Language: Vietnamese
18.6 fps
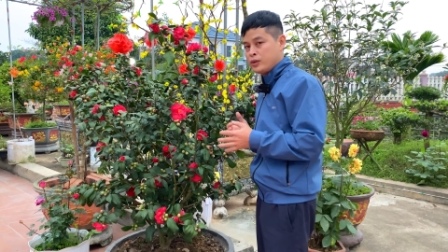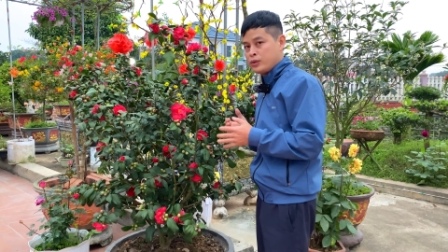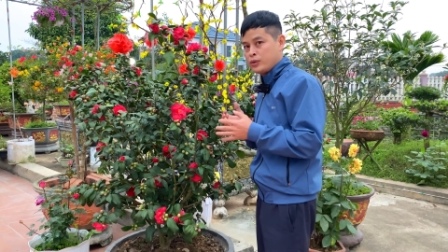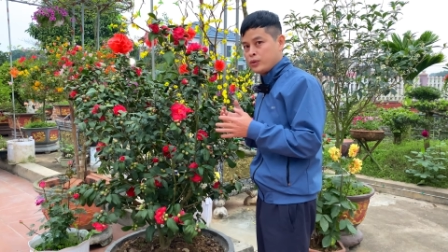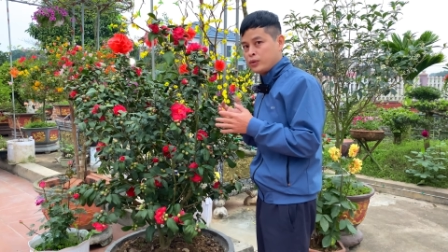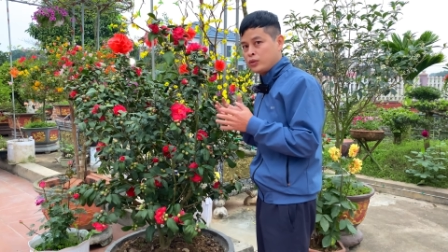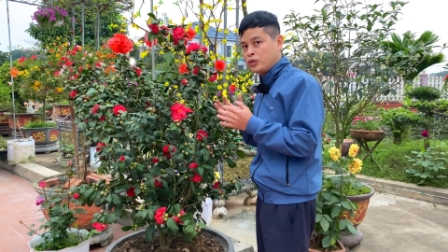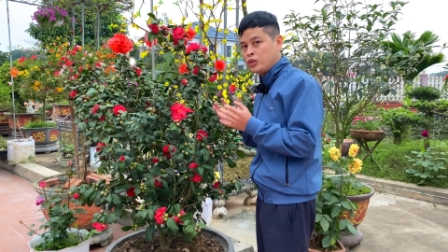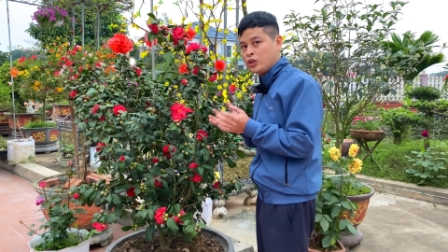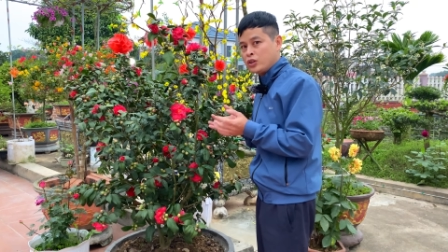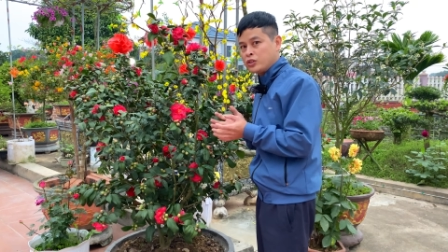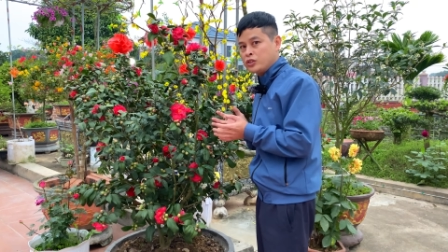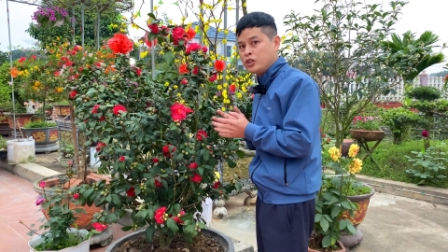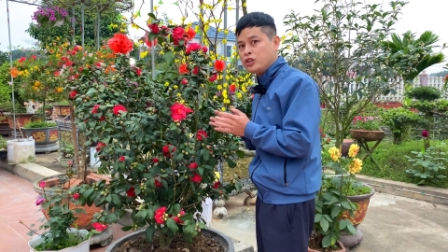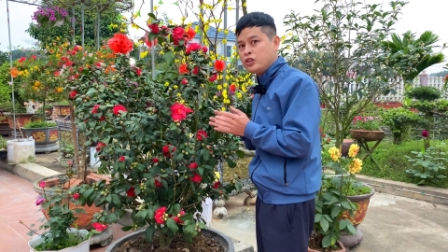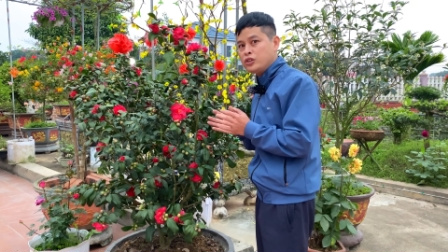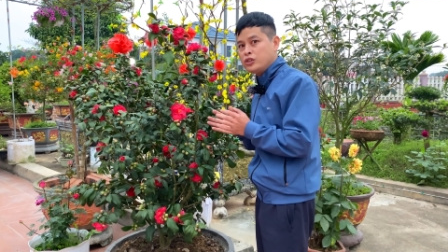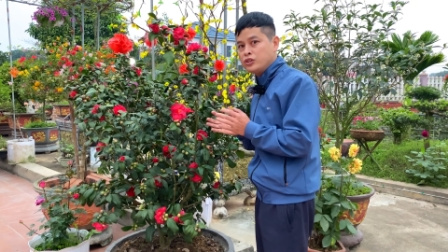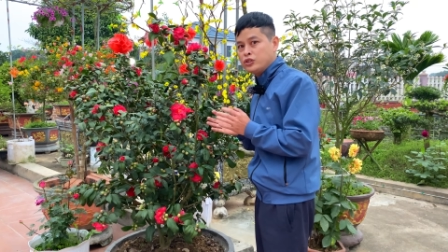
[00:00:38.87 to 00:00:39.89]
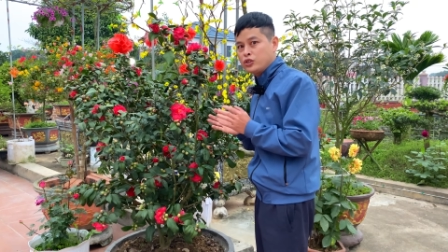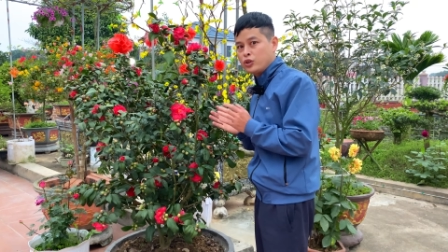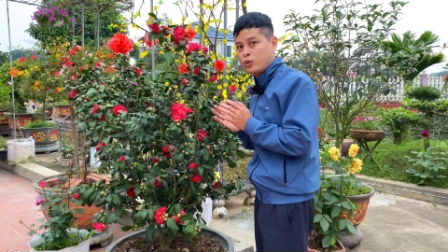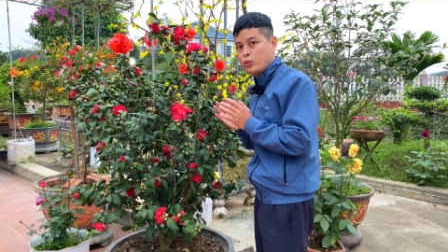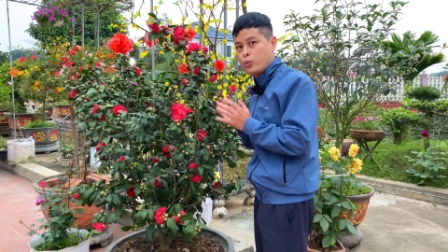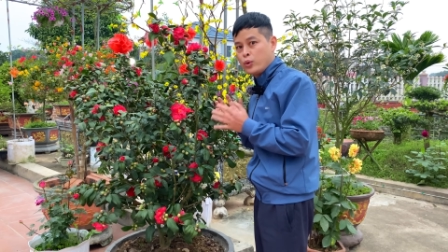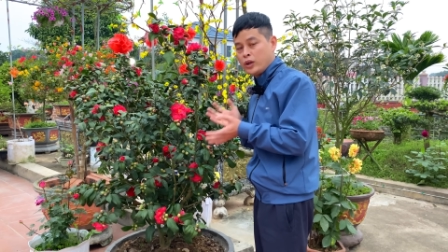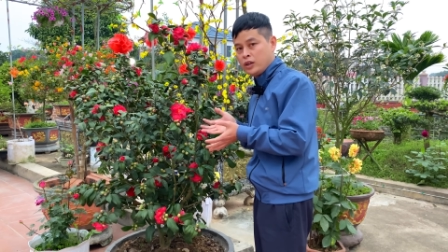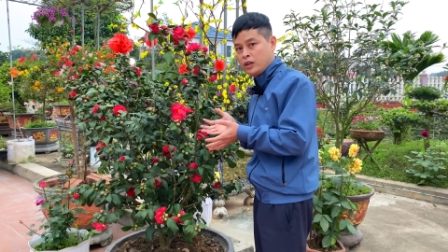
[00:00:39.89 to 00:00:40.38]
nó tượng trưng cho
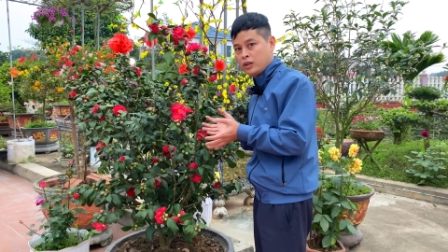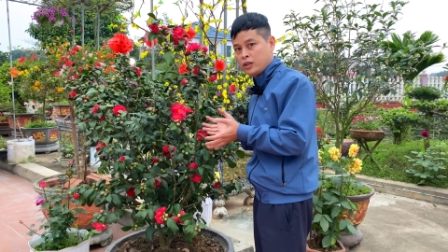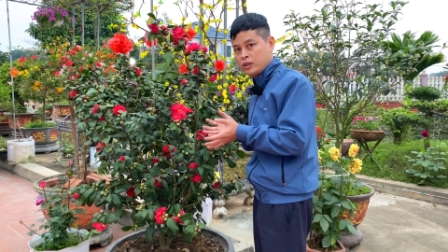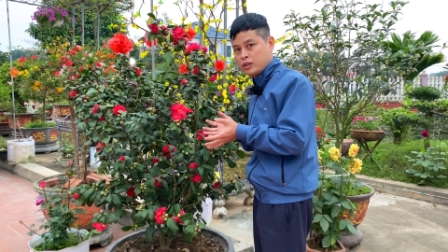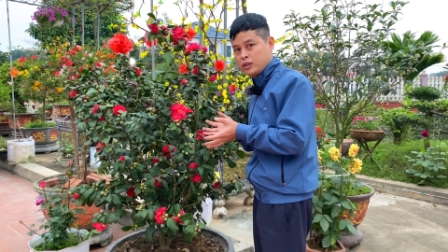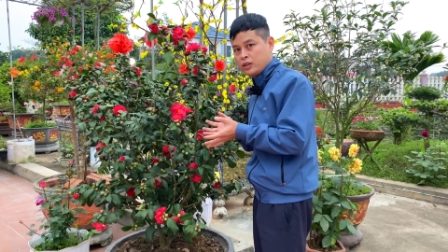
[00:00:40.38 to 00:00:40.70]
quyền lực